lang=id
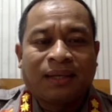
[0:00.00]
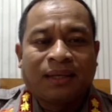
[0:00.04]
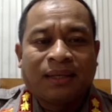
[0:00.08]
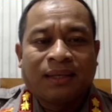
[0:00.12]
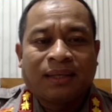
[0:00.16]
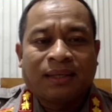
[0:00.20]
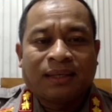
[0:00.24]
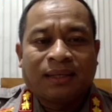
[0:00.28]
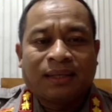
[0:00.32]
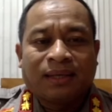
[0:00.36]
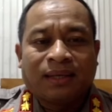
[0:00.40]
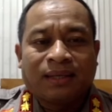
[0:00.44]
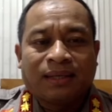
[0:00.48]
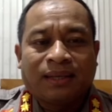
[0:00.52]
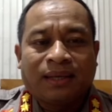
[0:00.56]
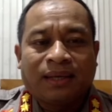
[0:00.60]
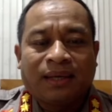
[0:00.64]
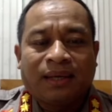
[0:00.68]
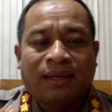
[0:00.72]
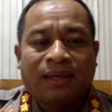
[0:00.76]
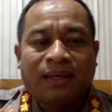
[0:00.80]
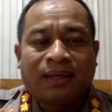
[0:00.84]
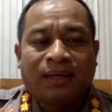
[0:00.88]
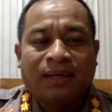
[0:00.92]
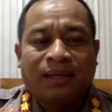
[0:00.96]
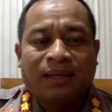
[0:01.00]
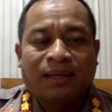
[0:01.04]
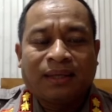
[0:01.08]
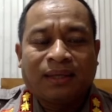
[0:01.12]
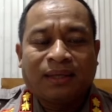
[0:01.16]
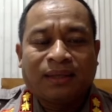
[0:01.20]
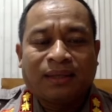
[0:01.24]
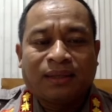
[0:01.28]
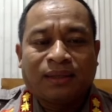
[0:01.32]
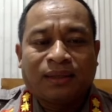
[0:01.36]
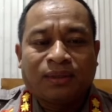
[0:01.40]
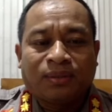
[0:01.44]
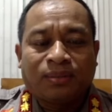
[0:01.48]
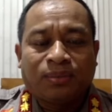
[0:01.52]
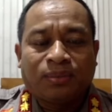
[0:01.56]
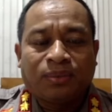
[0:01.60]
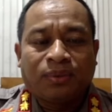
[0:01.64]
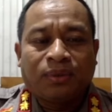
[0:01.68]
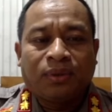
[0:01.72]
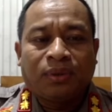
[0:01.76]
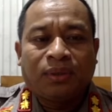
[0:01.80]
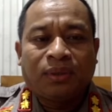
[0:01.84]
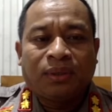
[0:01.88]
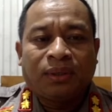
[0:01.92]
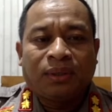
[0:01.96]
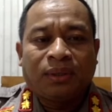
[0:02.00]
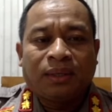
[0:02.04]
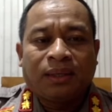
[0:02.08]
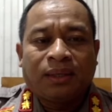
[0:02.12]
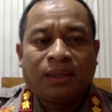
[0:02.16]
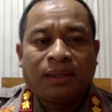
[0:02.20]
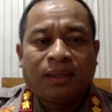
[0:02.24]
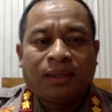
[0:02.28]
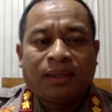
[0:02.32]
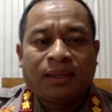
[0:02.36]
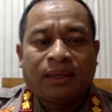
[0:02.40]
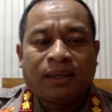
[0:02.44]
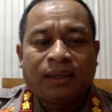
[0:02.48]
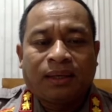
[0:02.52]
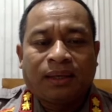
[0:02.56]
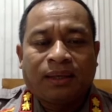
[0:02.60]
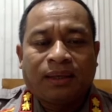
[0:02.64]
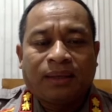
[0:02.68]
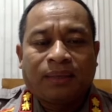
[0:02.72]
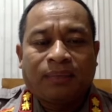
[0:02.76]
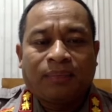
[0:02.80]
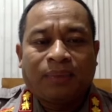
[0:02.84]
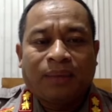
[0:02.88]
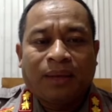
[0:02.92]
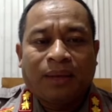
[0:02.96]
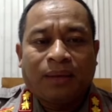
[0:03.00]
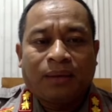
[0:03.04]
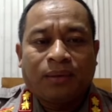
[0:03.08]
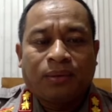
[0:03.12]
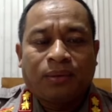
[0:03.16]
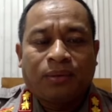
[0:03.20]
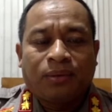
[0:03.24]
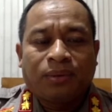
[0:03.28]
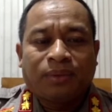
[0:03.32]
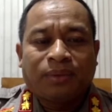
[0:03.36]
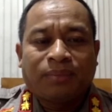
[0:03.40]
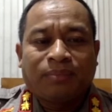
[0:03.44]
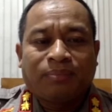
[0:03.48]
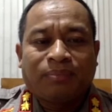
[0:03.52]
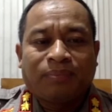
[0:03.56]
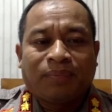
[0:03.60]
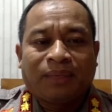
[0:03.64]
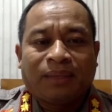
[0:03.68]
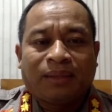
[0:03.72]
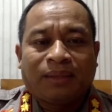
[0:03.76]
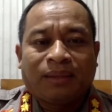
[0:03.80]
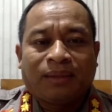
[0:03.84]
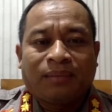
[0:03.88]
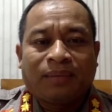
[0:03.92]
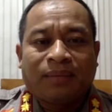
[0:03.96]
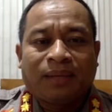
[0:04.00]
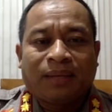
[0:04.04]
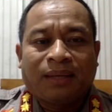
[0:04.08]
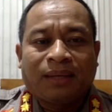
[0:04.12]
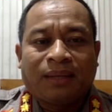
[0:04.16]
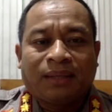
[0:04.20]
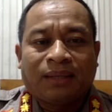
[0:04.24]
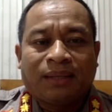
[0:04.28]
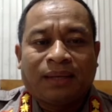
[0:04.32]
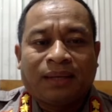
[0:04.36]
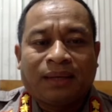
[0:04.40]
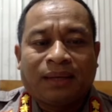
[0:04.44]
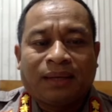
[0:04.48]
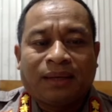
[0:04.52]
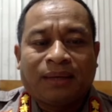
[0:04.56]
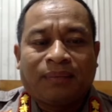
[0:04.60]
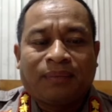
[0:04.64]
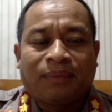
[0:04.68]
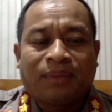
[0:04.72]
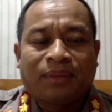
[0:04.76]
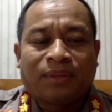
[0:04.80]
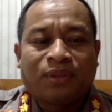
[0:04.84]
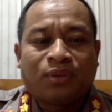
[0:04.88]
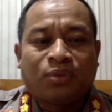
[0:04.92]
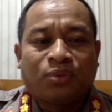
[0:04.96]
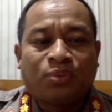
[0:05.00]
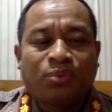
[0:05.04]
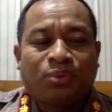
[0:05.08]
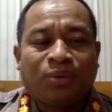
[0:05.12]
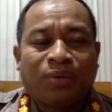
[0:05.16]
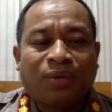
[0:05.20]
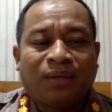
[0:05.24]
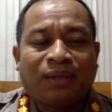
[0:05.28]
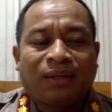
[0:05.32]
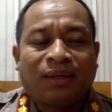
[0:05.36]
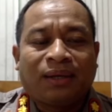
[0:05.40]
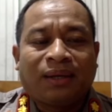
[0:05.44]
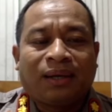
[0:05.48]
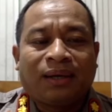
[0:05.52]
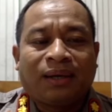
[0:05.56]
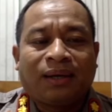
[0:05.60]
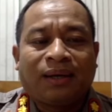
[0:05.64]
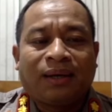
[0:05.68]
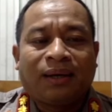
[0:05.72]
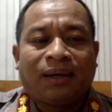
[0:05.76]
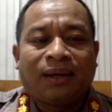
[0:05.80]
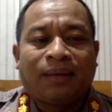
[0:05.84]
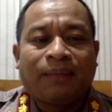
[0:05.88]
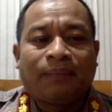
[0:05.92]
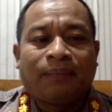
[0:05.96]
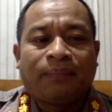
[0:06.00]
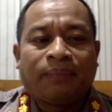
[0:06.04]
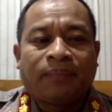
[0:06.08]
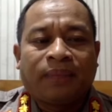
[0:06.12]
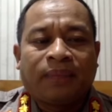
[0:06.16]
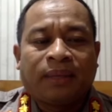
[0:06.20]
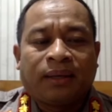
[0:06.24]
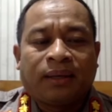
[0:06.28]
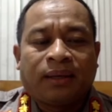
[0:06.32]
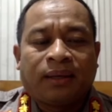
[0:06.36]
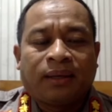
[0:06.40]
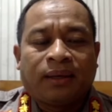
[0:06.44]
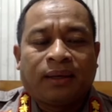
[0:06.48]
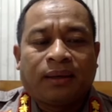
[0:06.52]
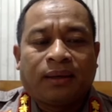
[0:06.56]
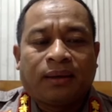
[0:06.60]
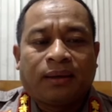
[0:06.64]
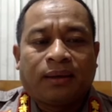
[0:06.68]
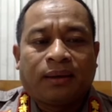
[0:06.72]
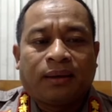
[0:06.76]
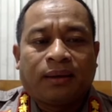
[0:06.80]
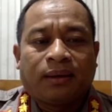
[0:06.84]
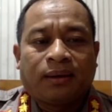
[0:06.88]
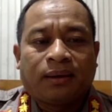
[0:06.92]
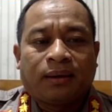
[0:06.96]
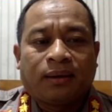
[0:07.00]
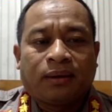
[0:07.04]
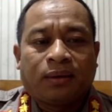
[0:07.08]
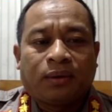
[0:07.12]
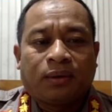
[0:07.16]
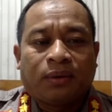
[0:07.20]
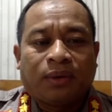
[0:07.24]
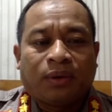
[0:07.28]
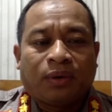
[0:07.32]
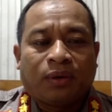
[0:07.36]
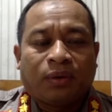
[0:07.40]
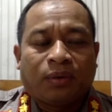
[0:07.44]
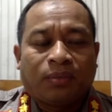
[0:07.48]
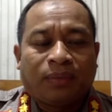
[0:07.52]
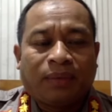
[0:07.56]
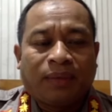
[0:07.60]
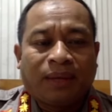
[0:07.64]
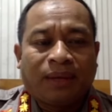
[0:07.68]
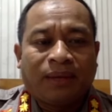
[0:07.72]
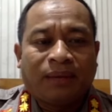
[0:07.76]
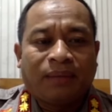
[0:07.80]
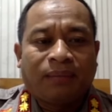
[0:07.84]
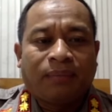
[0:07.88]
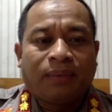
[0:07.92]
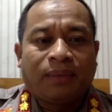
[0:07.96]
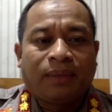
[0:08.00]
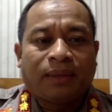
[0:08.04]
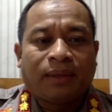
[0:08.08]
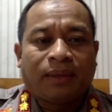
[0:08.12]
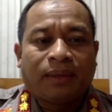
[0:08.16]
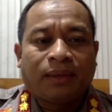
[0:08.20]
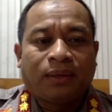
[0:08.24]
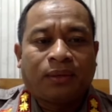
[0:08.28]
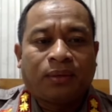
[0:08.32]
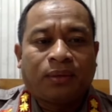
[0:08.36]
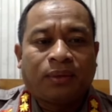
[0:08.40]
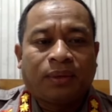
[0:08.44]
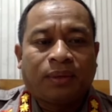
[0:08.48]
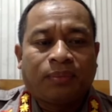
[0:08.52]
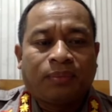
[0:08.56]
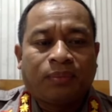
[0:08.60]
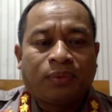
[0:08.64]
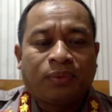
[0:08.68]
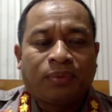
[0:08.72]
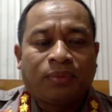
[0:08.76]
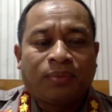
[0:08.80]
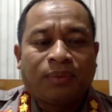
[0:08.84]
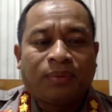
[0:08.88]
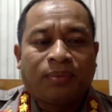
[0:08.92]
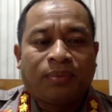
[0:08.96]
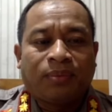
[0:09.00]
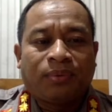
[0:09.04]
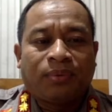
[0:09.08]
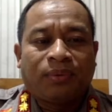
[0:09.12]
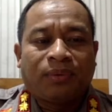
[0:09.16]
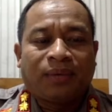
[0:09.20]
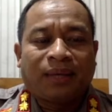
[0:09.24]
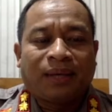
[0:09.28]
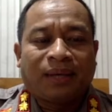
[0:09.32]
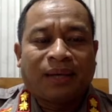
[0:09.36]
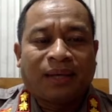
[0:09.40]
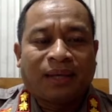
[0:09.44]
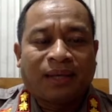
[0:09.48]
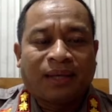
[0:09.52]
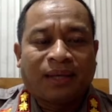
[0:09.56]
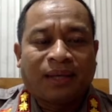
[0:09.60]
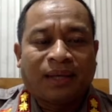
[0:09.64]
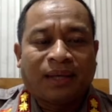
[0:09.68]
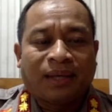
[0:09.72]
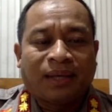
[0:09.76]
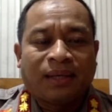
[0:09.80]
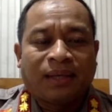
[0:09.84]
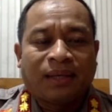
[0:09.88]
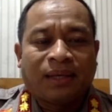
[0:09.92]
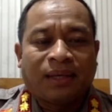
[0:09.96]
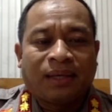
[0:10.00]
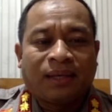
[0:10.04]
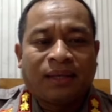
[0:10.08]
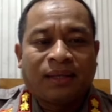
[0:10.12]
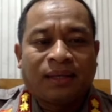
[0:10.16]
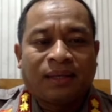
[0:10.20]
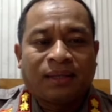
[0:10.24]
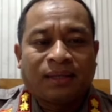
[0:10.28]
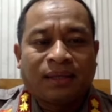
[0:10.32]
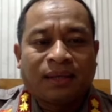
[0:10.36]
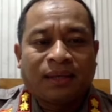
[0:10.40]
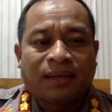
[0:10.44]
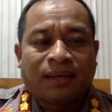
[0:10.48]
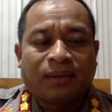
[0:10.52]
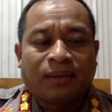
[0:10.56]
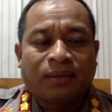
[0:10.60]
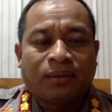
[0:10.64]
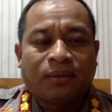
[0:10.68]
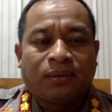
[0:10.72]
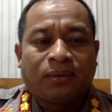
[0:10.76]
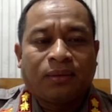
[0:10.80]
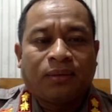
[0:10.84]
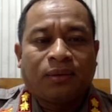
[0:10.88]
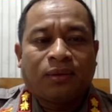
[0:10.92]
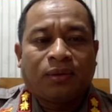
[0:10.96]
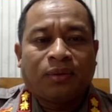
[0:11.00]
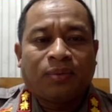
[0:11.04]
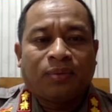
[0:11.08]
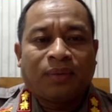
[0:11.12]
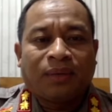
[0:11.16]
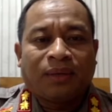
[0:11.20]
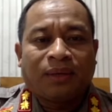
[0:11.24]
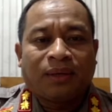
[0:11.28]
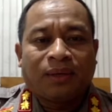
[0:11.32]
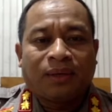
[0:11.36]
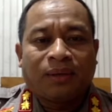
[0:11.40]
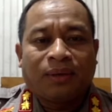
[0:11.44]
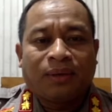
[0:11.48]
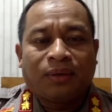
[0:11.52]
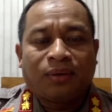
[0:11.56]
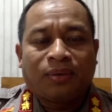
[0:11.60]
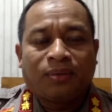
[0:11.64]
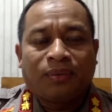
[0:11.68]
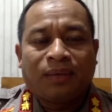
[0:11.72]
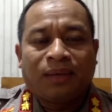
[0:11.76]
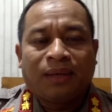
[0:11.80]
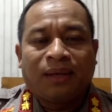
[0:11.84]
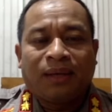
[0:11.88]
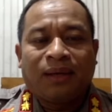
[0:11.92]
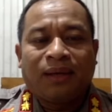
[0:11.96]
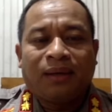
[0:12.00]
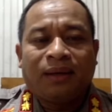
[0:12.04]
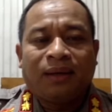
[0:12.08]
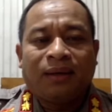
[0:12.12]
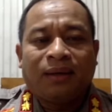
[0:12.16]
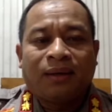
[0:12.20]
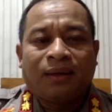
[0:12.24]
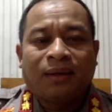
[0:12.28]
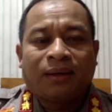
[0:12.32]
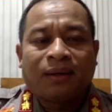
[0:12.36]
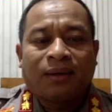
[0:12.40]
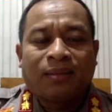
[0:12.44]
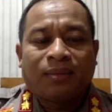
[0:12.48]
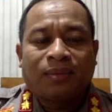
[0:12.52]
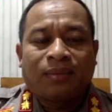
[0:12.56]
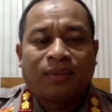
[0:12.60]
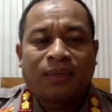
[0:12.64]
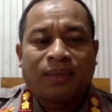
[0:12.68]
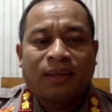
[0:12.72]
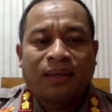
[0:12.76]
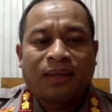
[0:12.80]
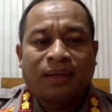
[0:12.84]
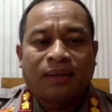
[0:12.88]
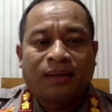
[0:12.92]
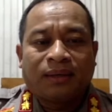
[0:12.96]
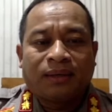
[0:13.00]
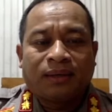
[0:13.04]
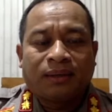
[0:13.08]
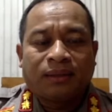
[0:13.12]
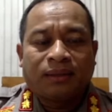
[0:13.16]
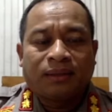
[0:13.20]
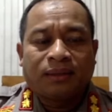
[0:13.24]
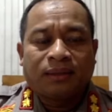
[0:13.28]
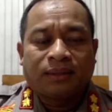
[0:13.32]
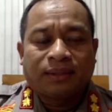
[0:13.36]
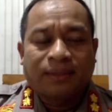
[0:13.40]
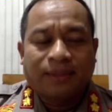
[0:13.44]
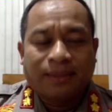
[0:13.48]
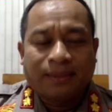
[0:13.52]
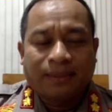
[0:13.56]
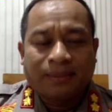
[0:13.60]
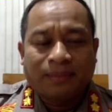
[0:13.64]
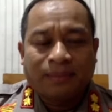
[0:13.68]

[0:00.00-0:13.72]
Selesai kegiatan tersebut, dari pelaku sempat melaksanakan persetubuhan terhadap e, dua korban, baik itu ibu maupun anaknya. Setelah itu korban keluar rumah, baik. kemudian siap.